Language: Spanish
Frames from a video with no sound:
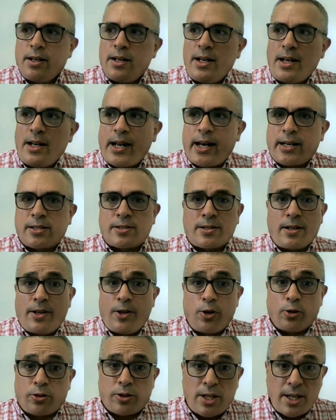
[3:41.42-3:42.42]
las
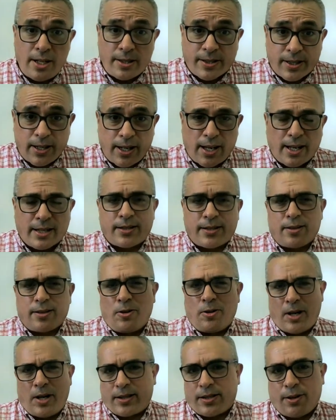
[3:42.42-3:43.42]
noticias
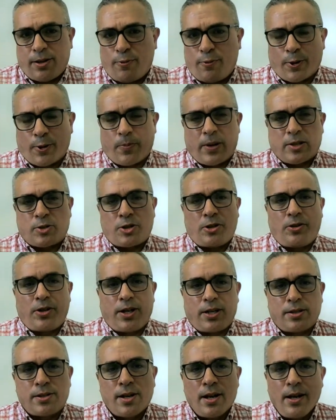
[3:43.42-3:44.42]
o las
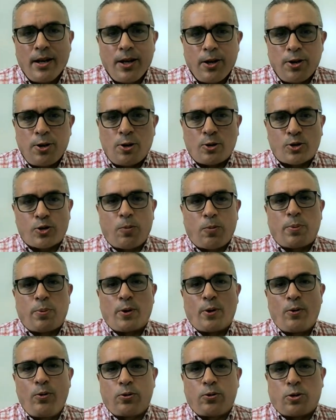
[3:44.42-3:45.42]
informaciones no son
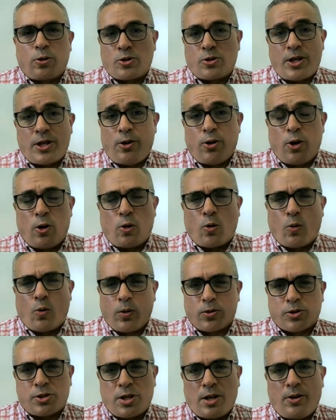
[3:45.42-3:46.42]
productos
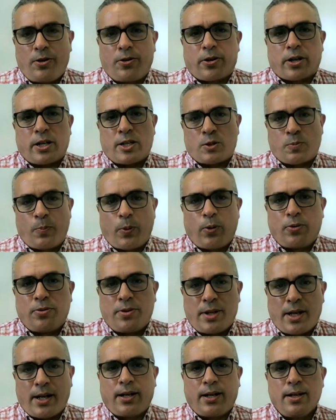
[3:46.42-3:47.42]
inocuos, sino
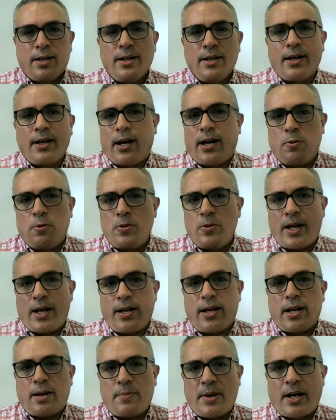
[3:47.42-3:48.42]
responden a una
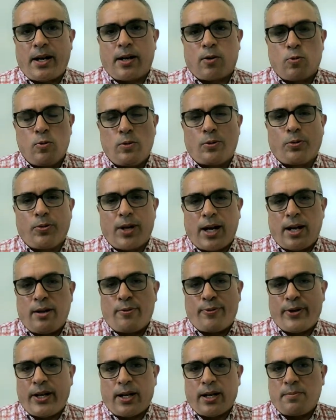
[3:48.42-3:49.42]
dinámica
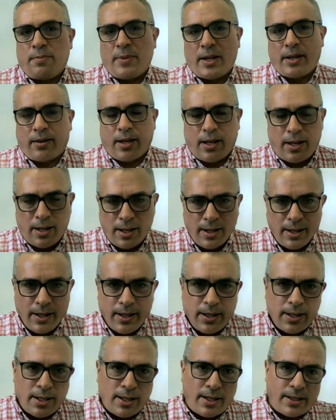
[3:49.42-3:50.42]
cultural. Finalmente,
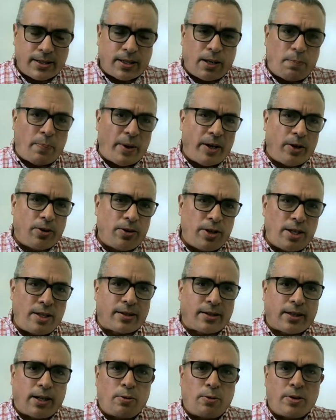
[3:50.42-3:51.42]
ese
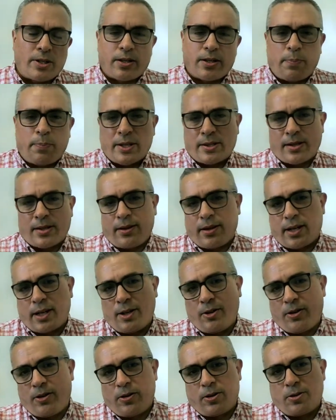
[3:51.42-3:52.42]
periodista o ese
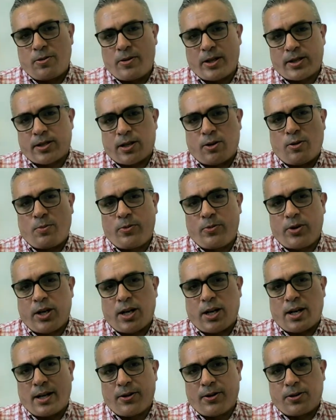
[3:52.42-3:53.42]
presentador o ese
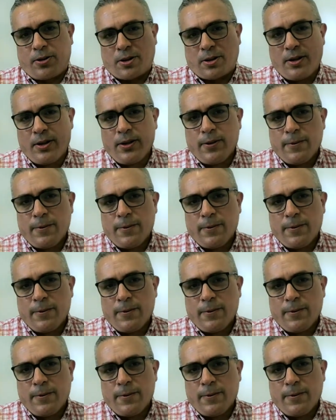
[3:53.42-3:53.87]
comunicador